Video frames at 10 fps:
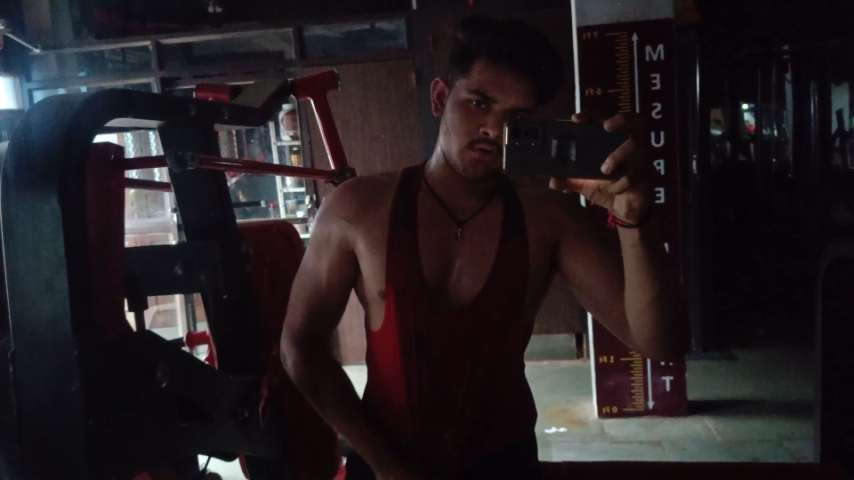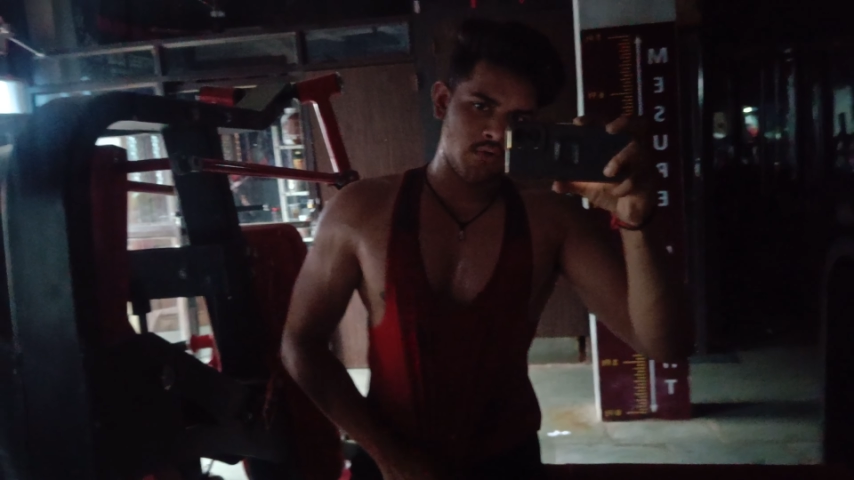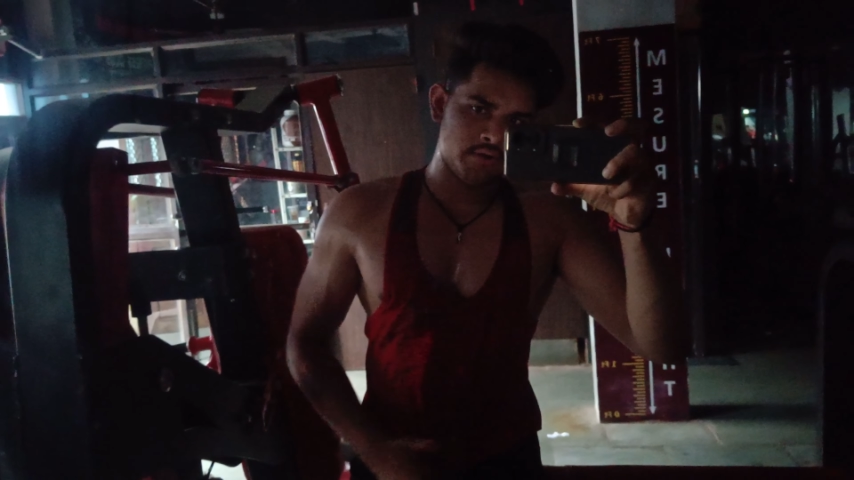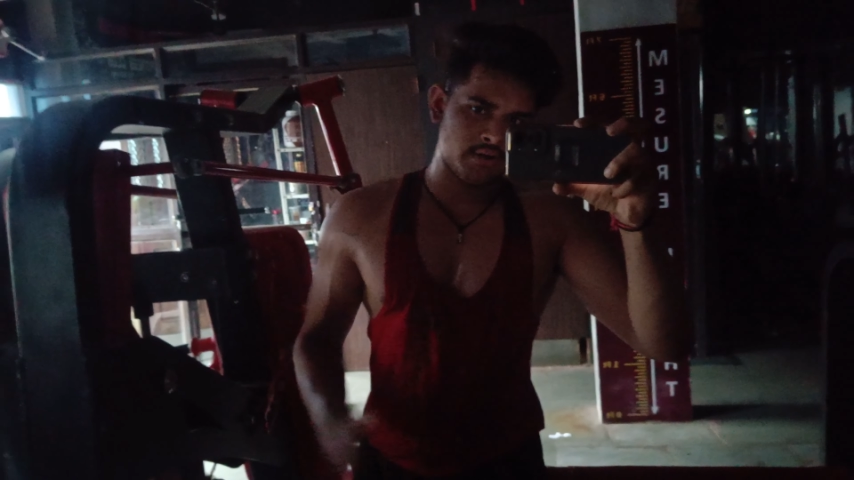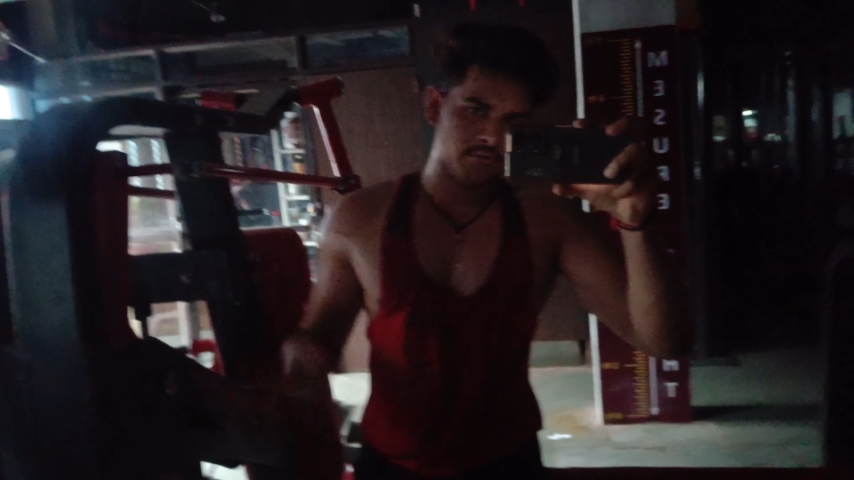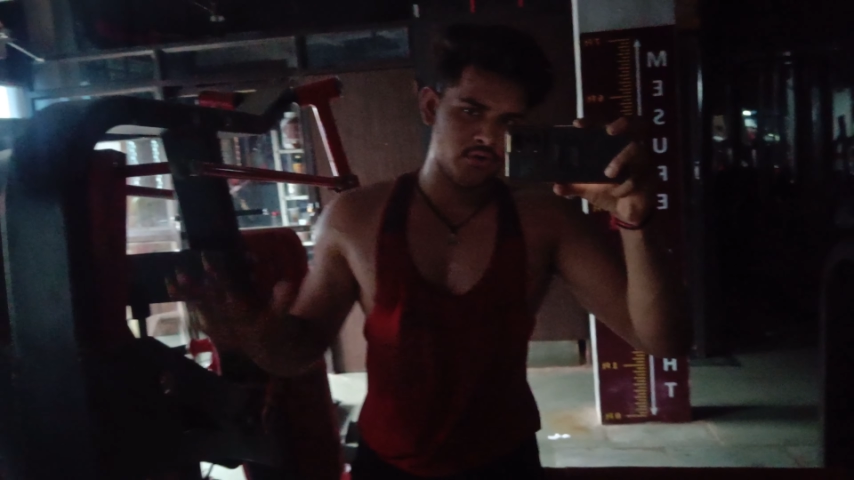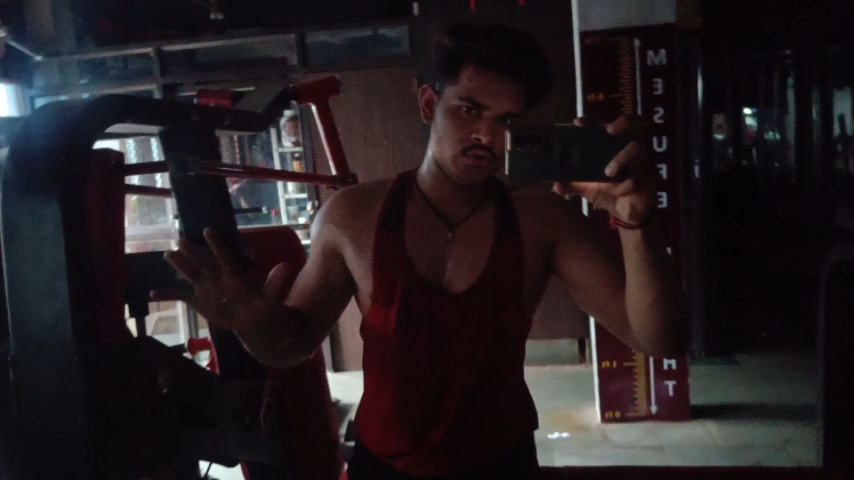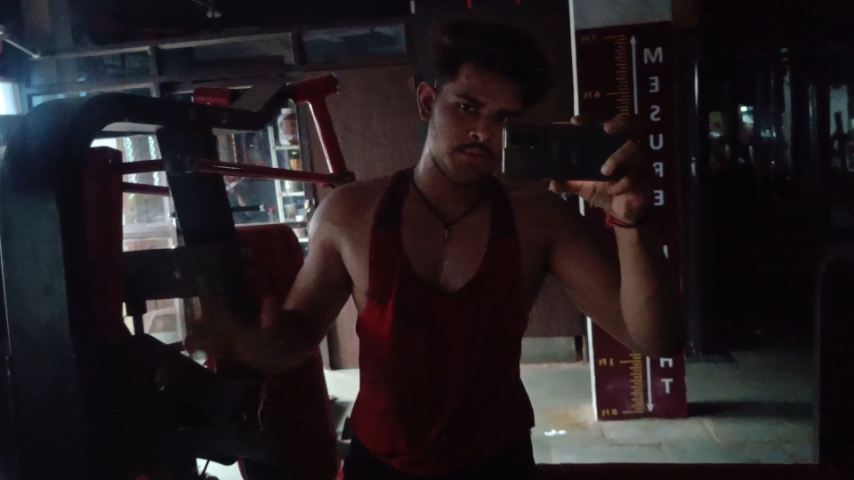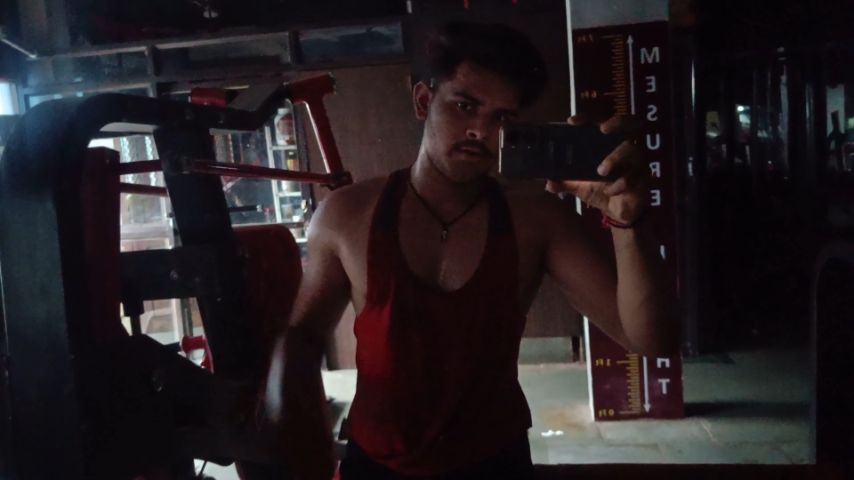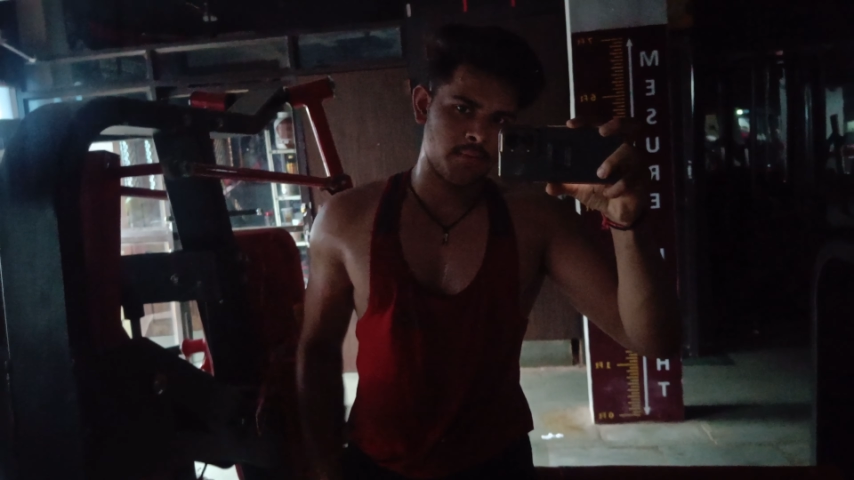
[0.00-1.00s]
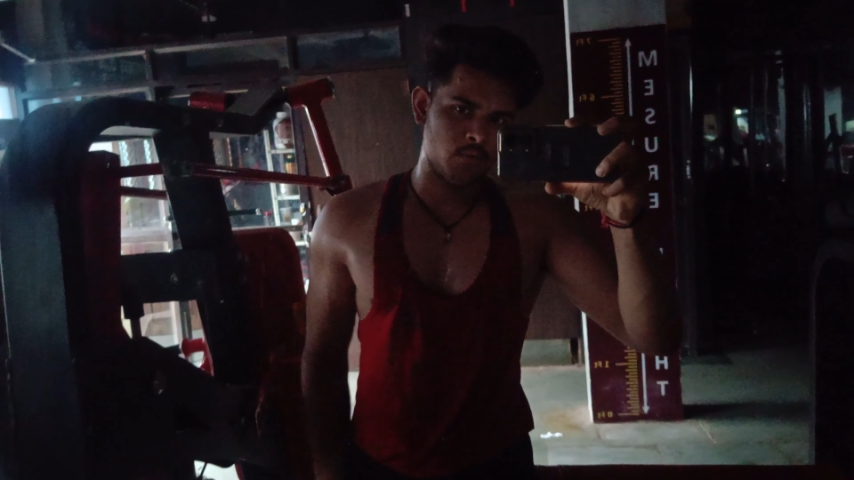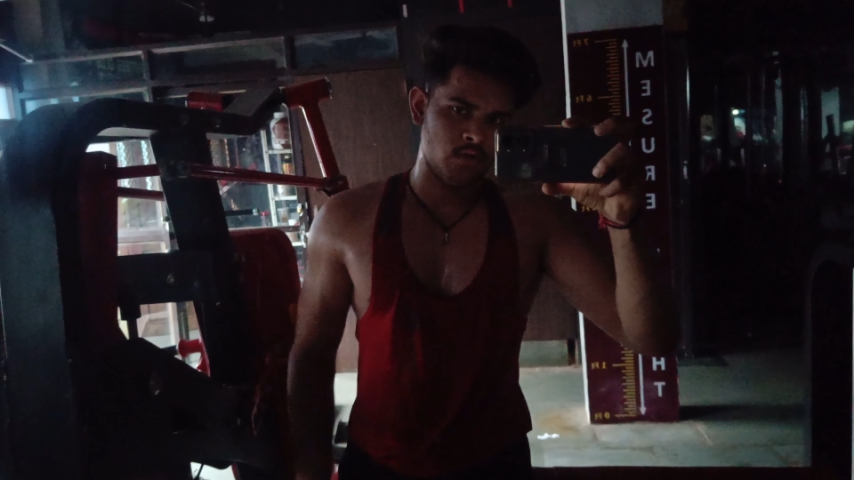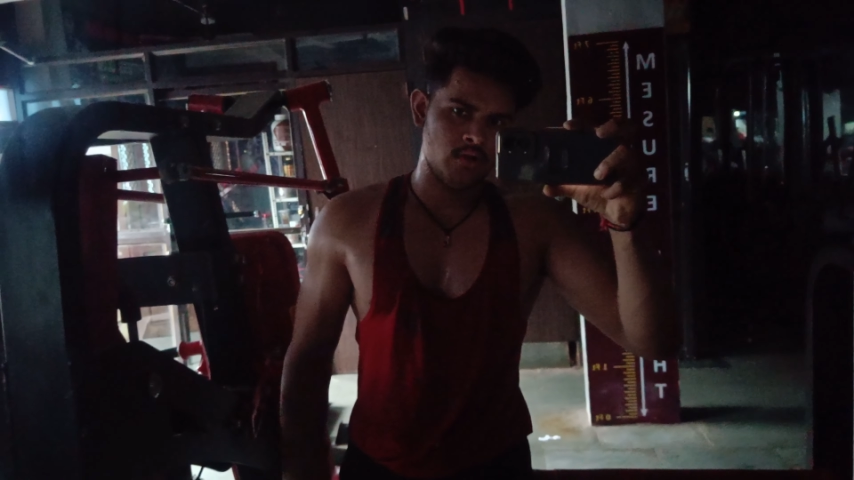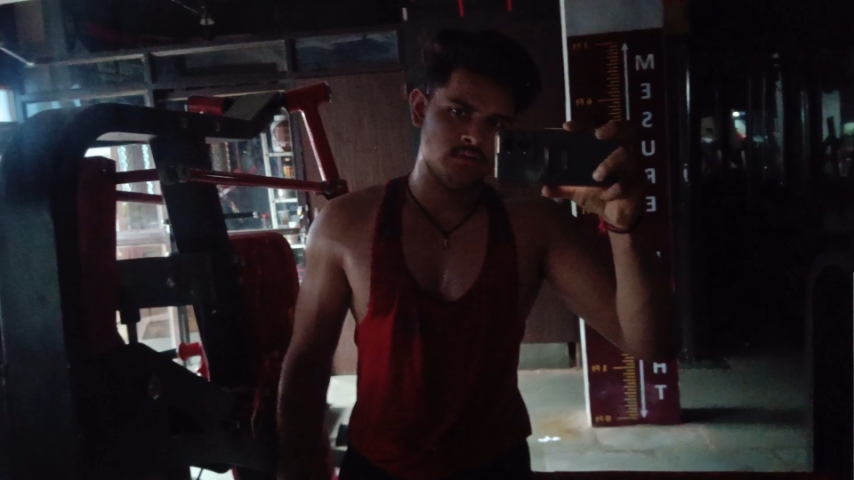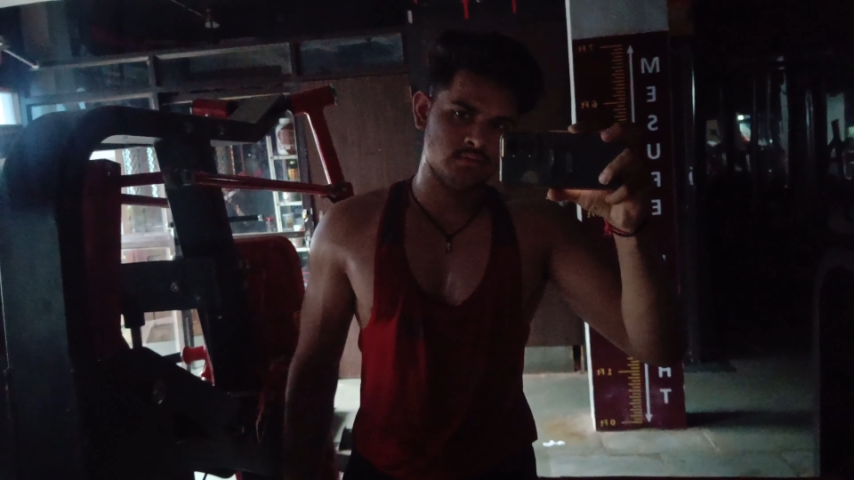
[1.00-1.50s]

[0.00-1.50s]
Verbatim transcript: बनाऊँगा वरना वीडियो नहीं बना पाऊँगा